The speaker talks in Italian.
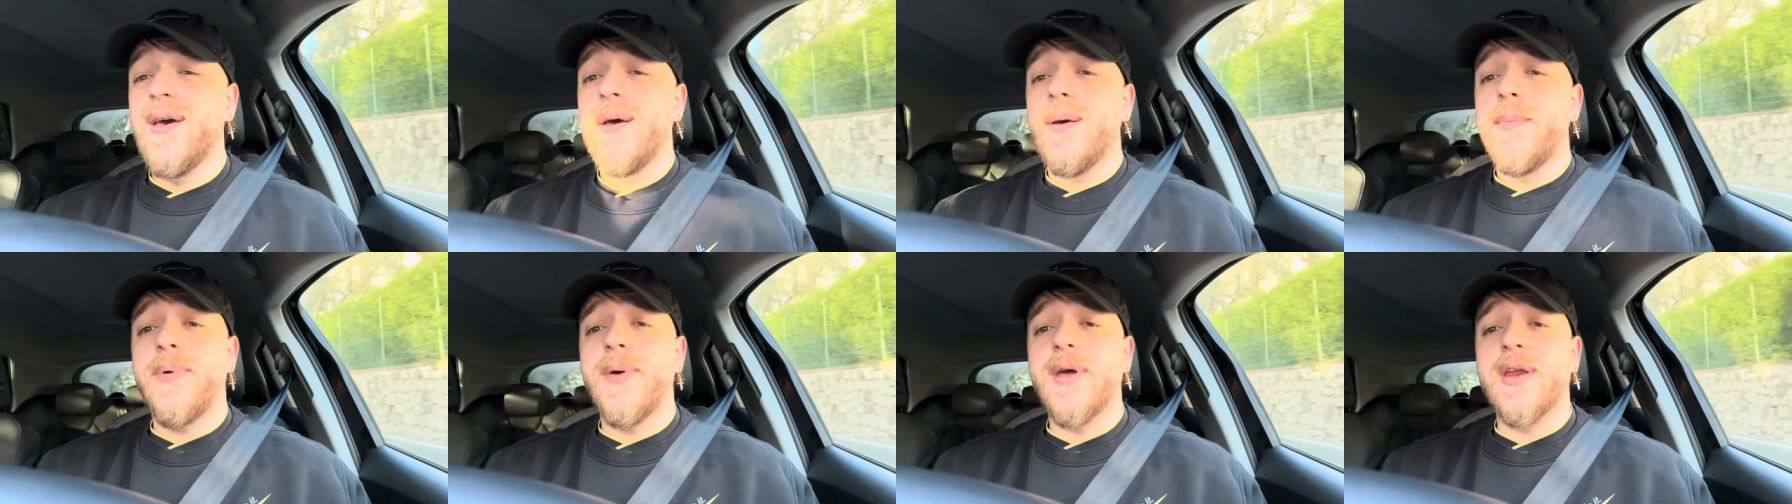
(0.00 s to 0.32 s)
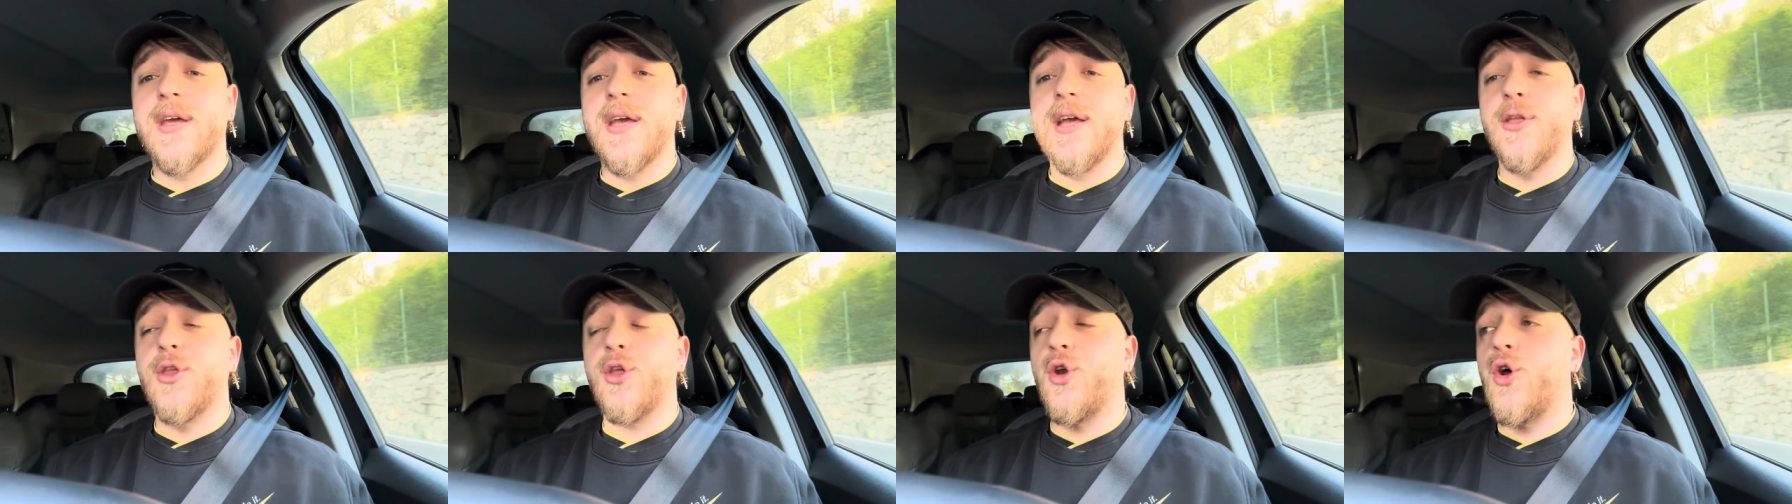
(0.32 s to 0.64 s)

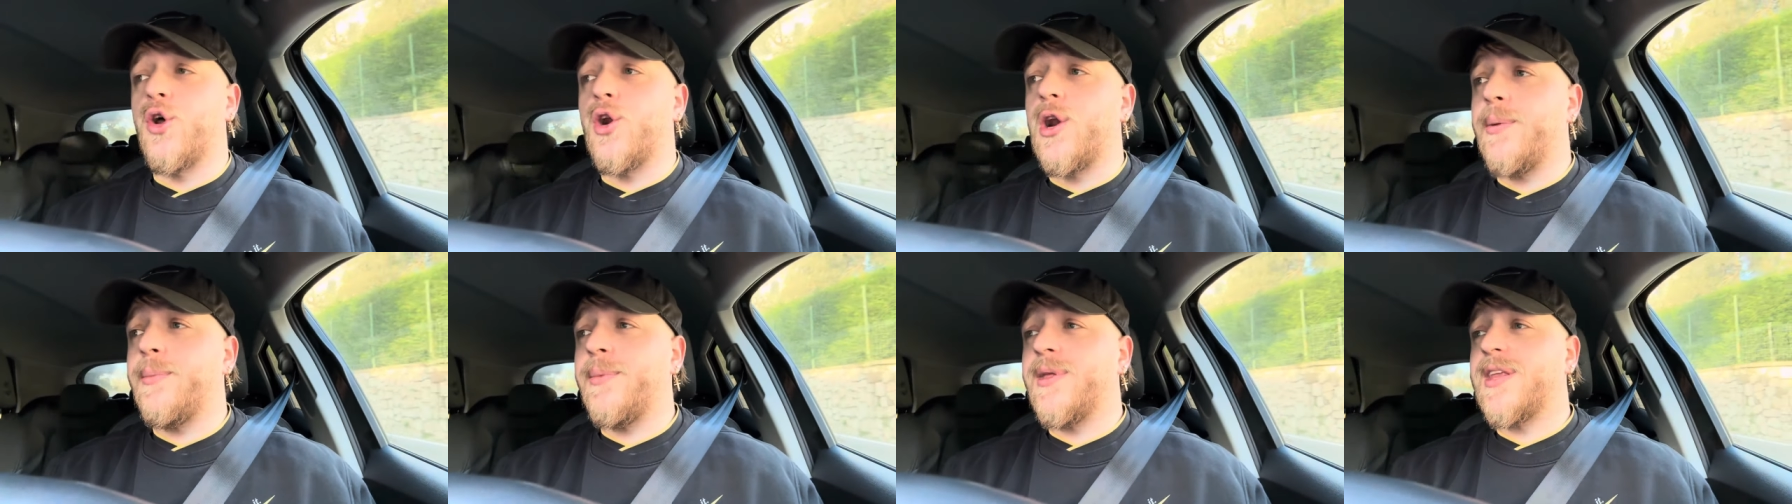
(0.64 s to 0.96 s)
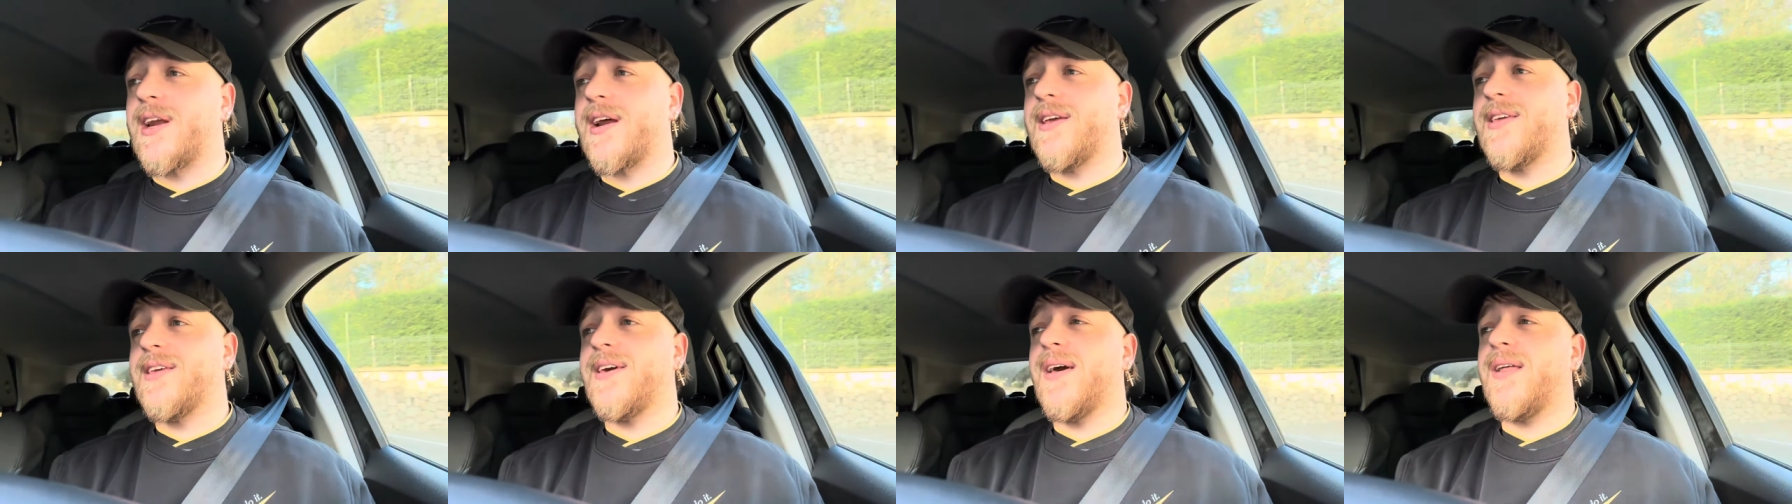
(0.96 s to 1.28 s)
perché non ho le
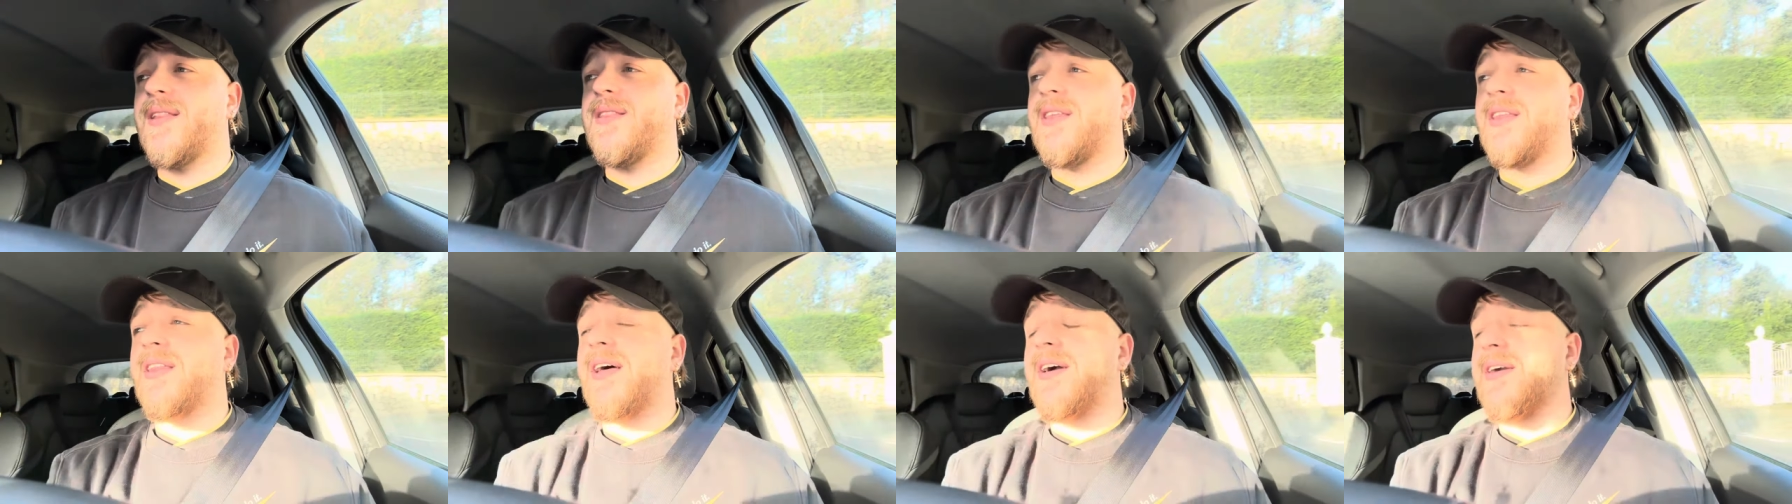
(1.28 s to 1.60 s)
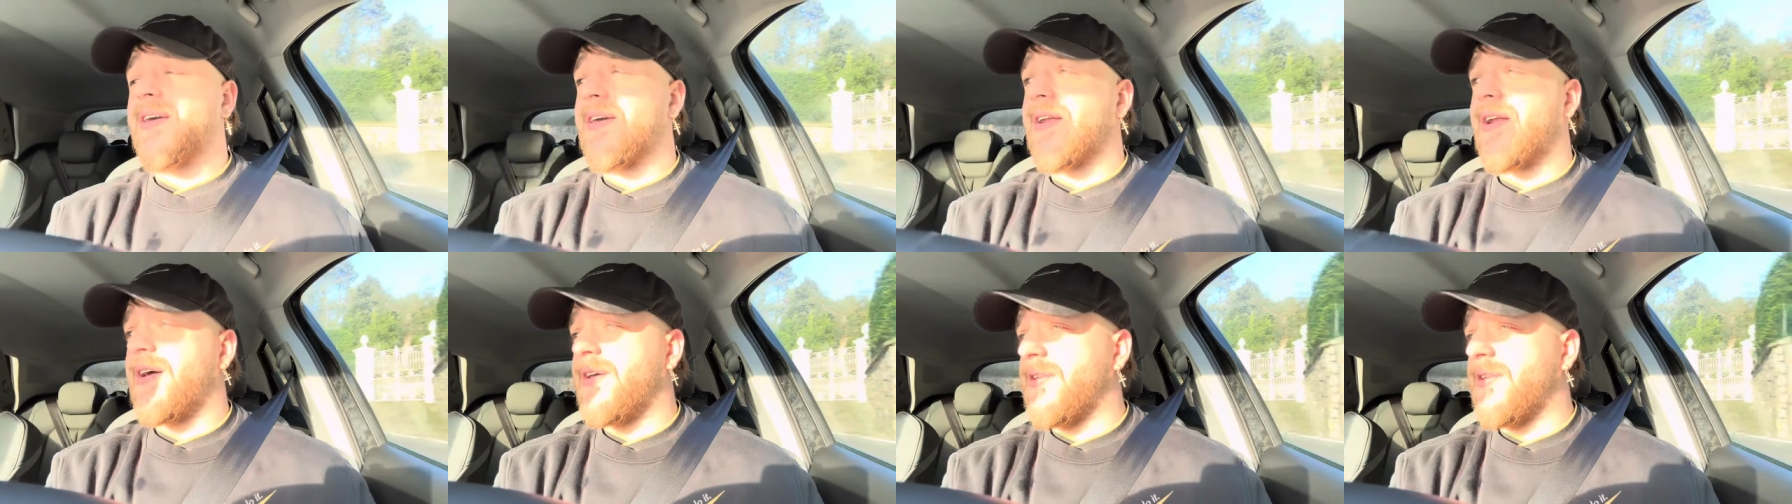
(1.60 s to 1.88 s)
mitragliette ed anche la